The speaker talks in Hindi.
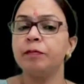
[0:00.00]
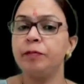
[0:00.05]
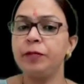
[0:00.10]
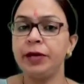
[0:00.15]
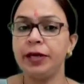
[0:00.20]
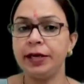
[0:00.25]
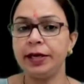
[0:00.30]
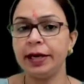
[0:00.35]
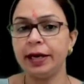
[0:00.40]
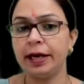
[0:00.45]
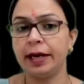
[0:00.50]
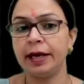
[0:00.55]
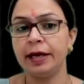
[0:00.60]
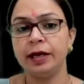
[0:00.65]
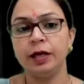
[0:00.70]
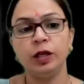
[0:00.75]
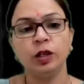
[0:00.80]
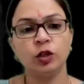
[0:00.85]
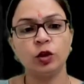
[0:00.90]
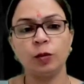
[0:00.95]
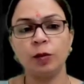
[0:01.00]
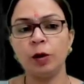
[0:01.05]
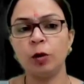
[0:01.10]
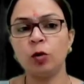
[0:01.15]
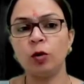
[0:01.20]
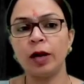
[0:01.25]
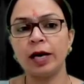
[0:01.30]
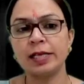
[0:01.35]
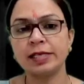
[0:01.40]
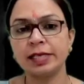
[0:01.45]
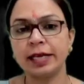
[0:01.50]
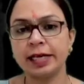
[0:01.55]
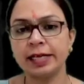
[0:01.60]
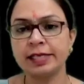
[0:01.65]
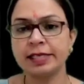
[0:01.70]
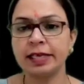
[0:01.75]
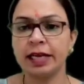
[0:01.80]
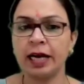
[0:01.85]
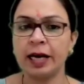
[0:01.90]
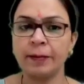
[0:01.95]
बी है तो बिल्कुल आसान
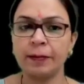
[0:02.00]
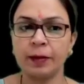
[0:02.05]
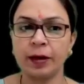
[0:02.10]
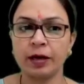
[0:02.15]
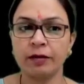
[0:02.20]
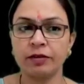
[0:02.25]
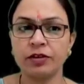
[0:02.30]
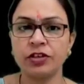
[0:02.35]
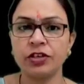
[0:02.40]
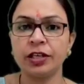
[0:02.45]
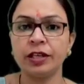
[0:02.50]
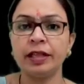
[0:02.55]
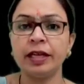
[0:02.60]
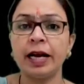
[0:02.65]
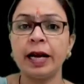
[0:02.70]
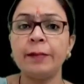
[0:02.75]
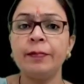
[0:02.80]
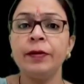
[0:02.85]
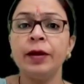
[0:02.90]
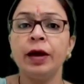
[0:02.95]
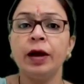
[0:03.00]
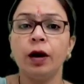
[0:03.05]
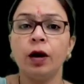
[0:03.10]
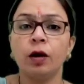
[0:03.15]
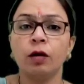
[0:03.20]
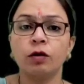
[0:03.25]
सा आपका क्वेश्चन था और